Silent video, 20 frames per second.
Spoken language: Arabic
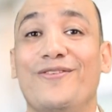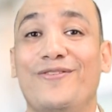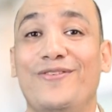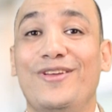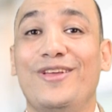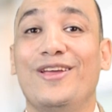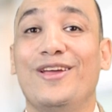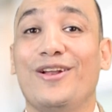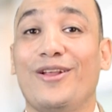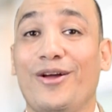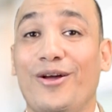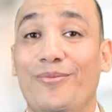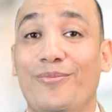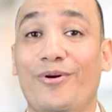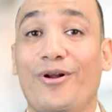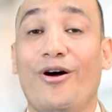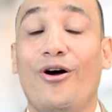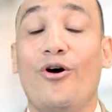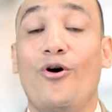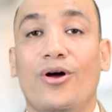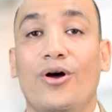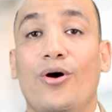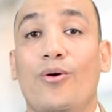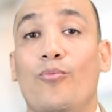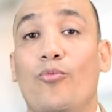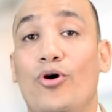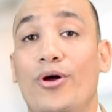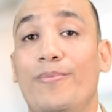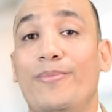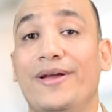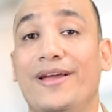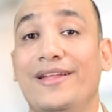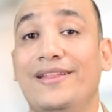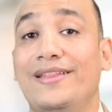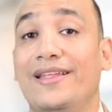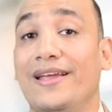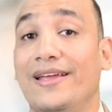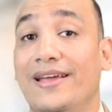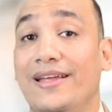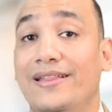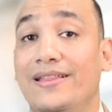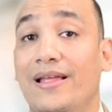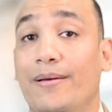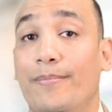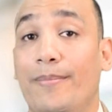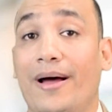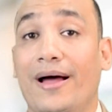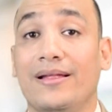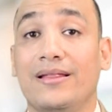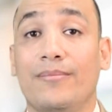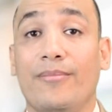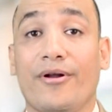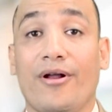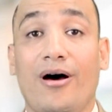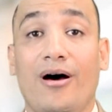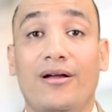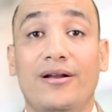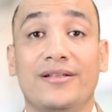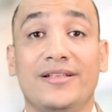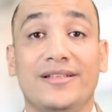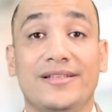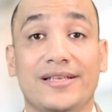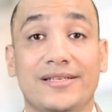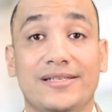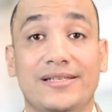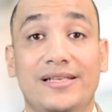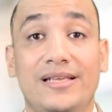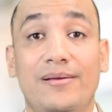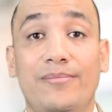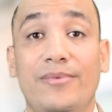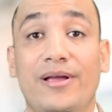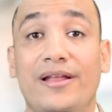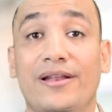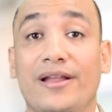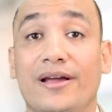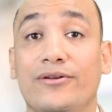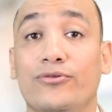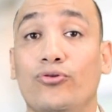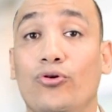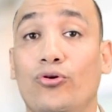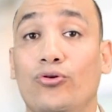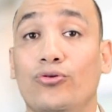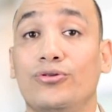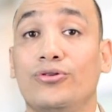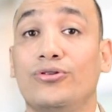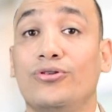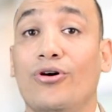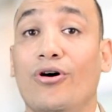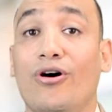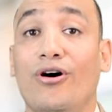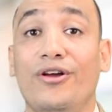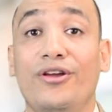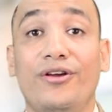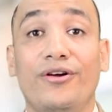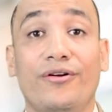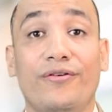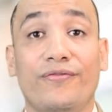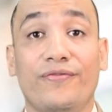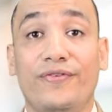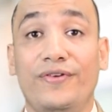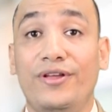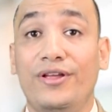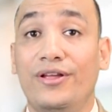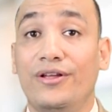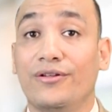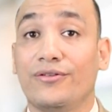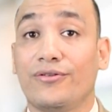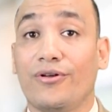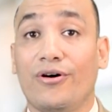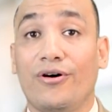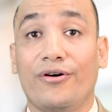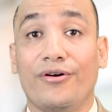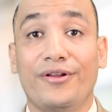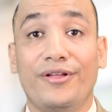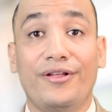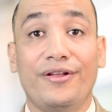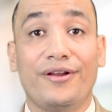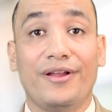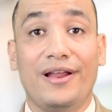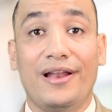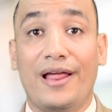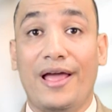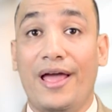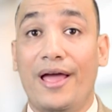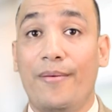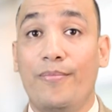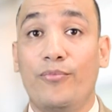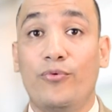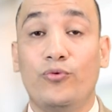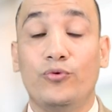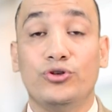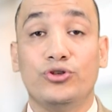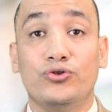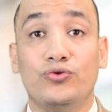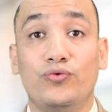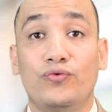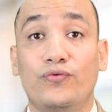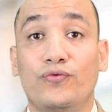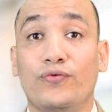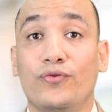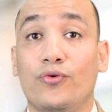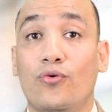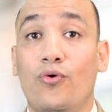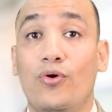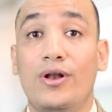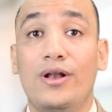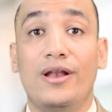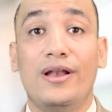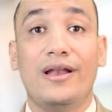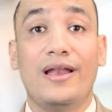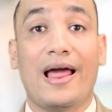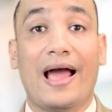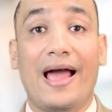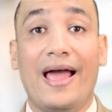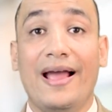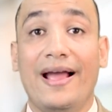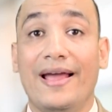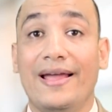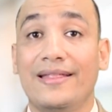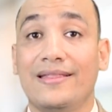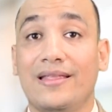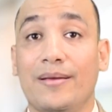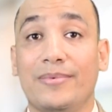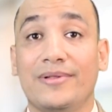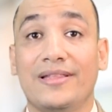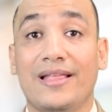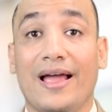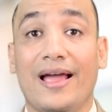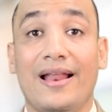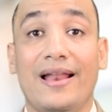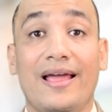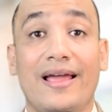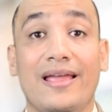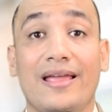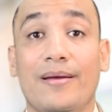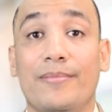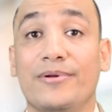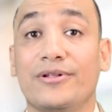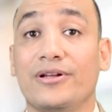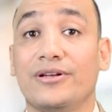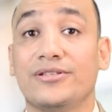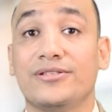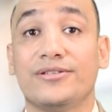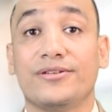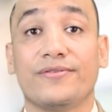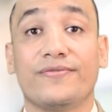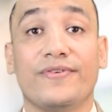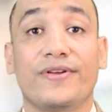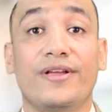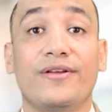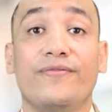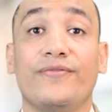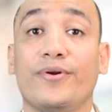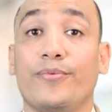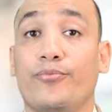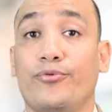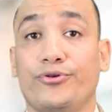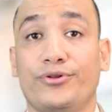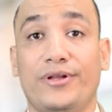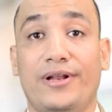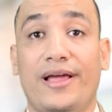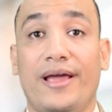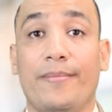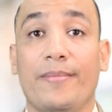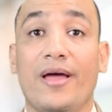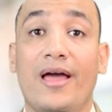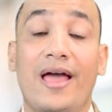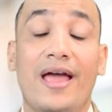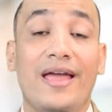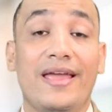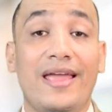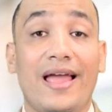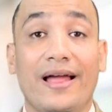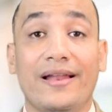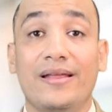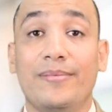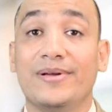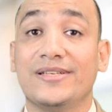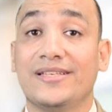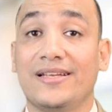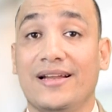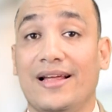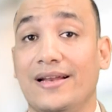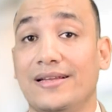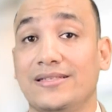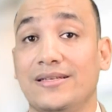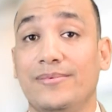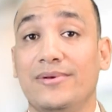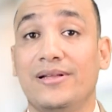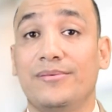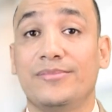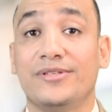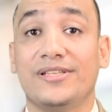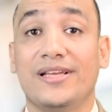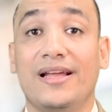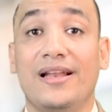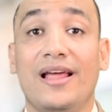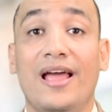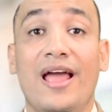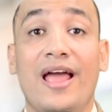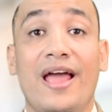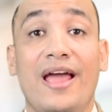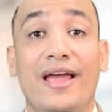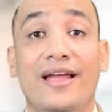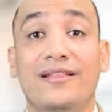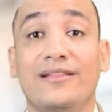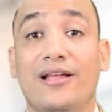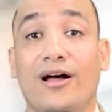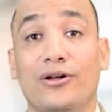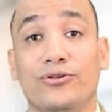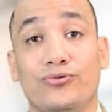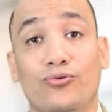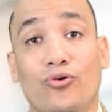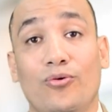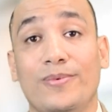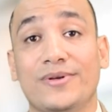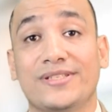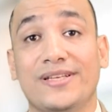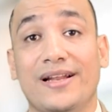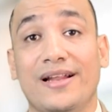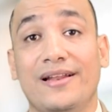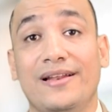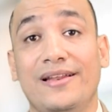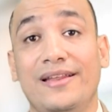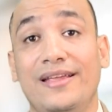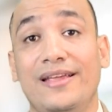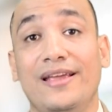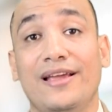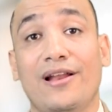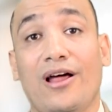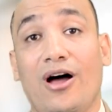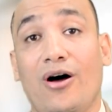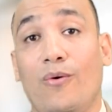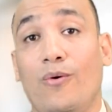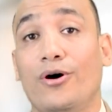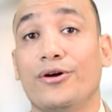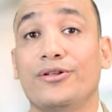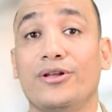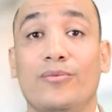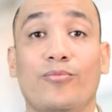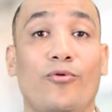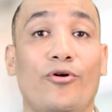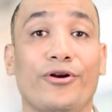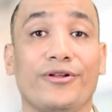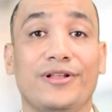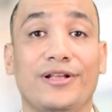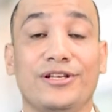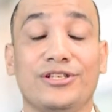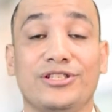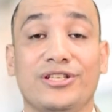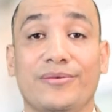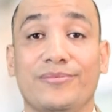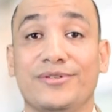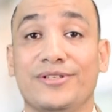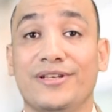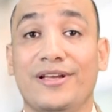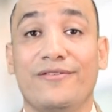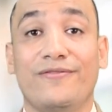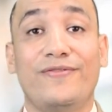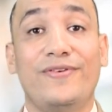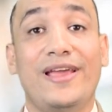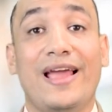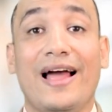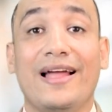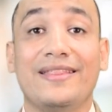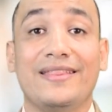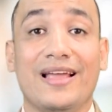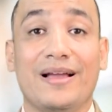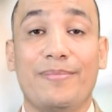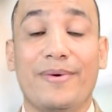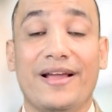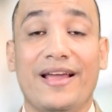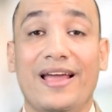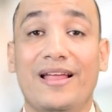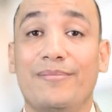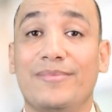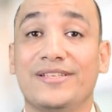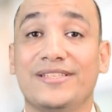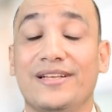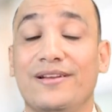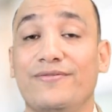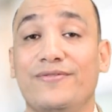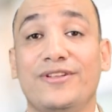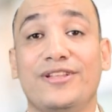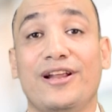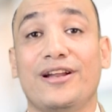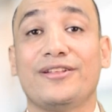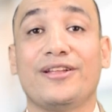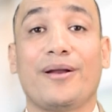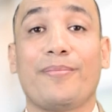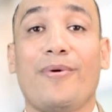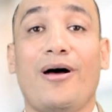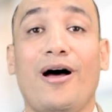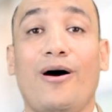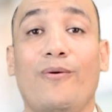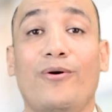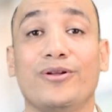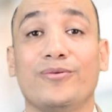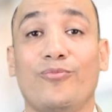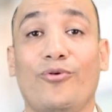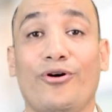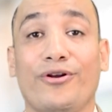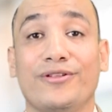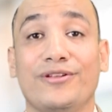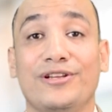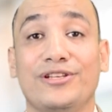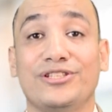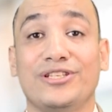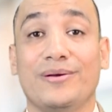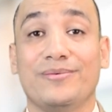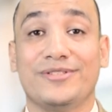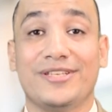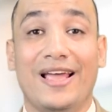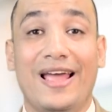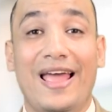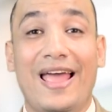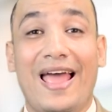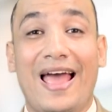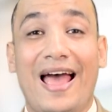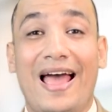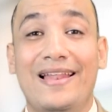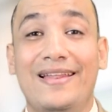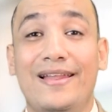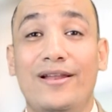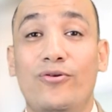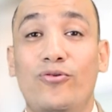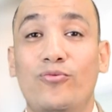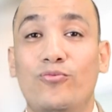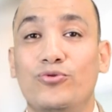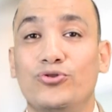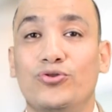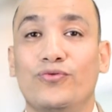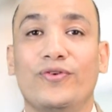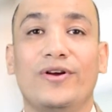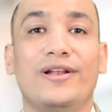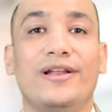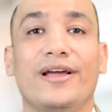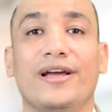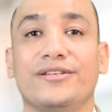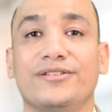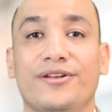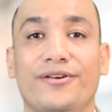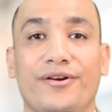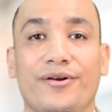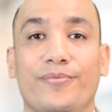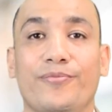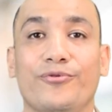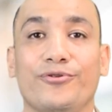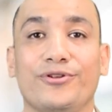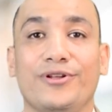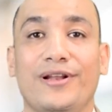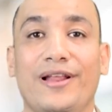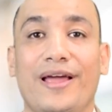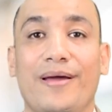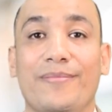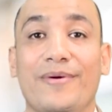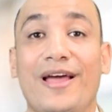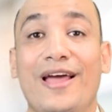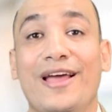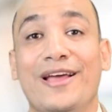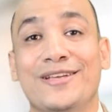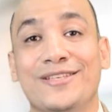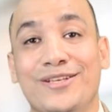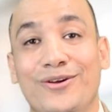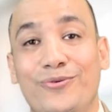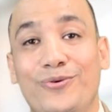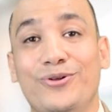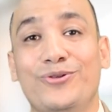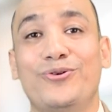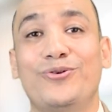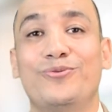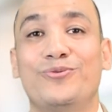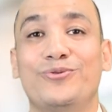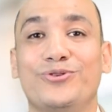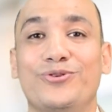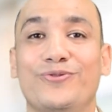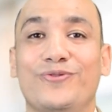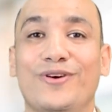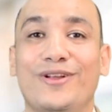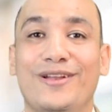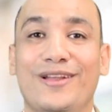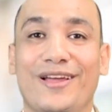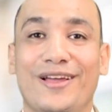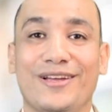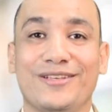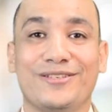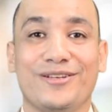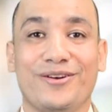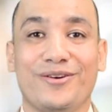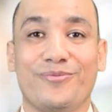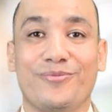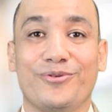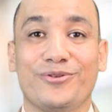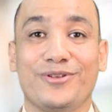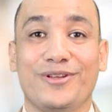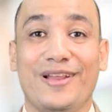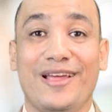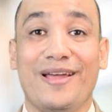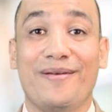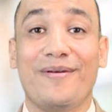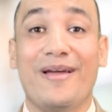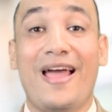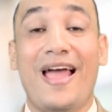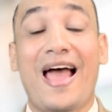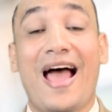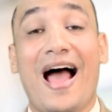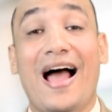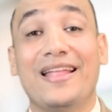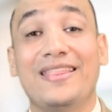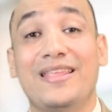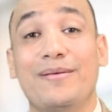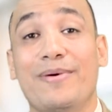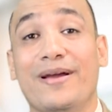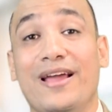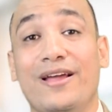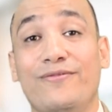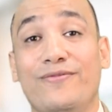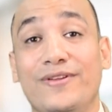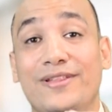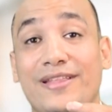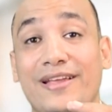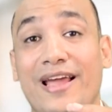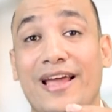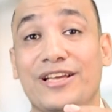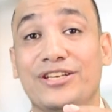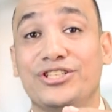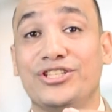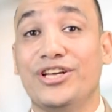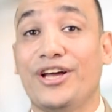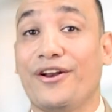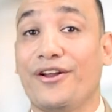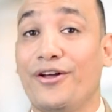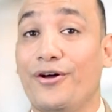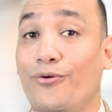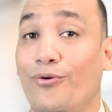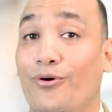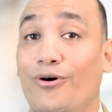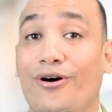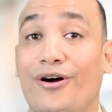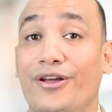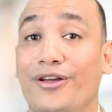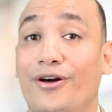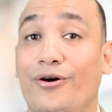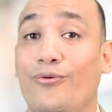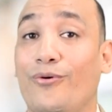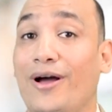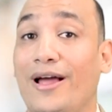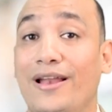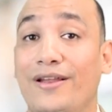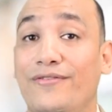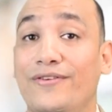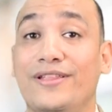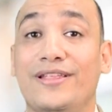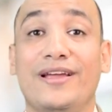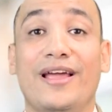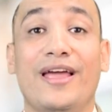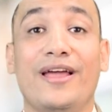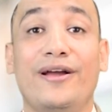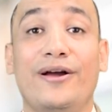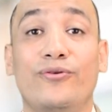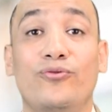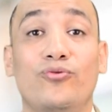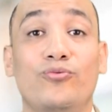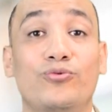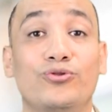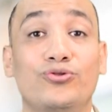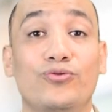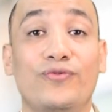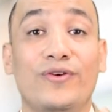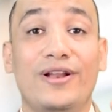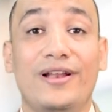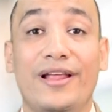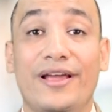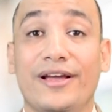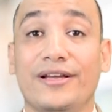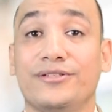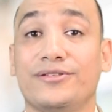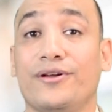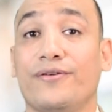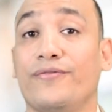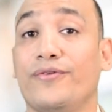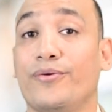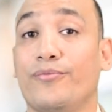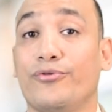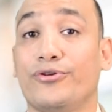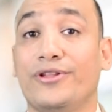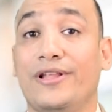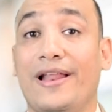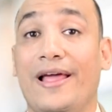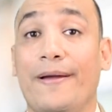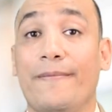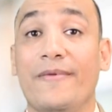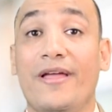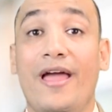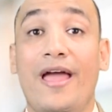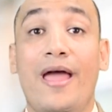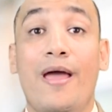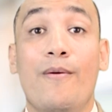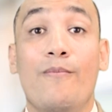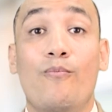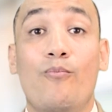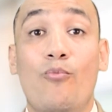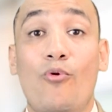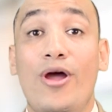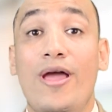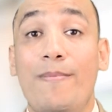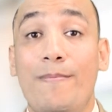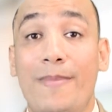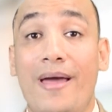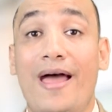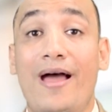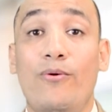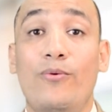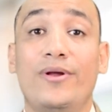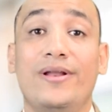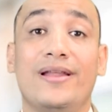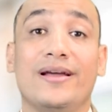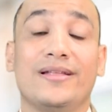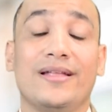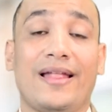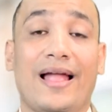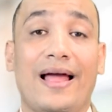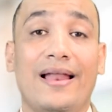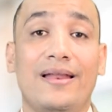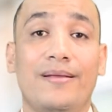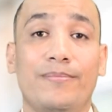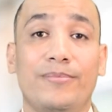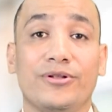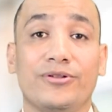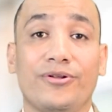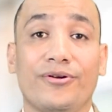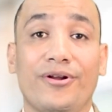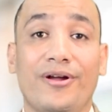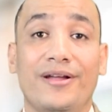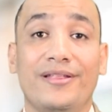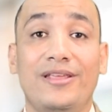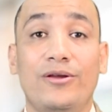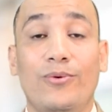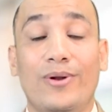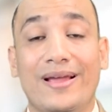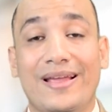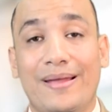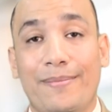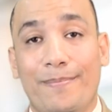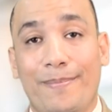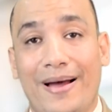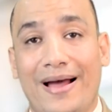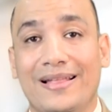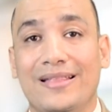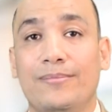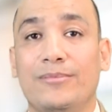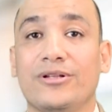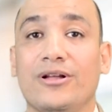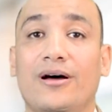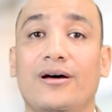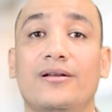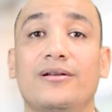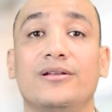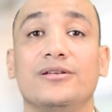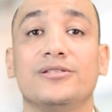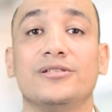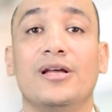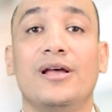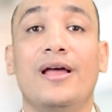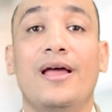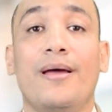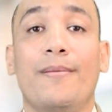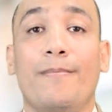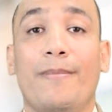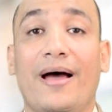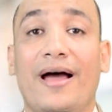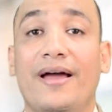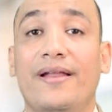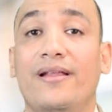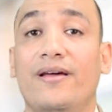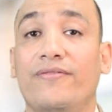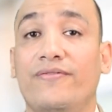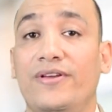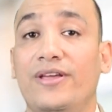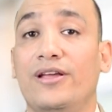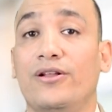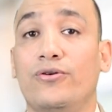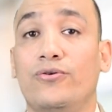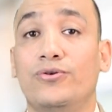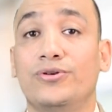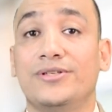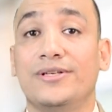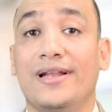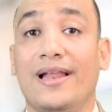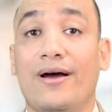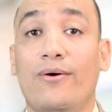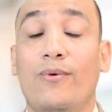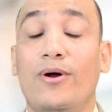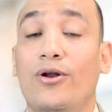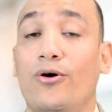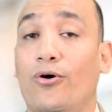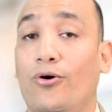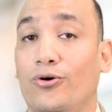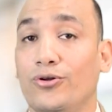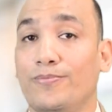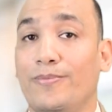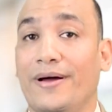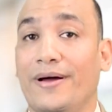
في الخبره مهم جدا جدا بعد مرحله التسليم انك تقعد تغير في تقارير الهاب وتشوف كل حاجه انت بتدخلها هي بتاثر في ايه في ريبورت الهاب يعني مثلا على سبيل المثال انت هتروح مثلا للحوائط المعرضه للشمس في عندك مكان مثلا في 3 4 حوائط معرضين للشمس قللهم وشوف ايه اللي هيحصل ريبورت الهاب زودهم وشوف ايه اللي هيحصل ريبورت الهاب عندي مكان في اتجاه الشرق روح غيره خليه في اتجاه الجنوب وشوف ايه اللي هيحصل في ريبورت الهاب مهم قوي انك تتعلم بالطريقه دي ولكن بعد ما تخلص معانا في الجزء الاول اقعد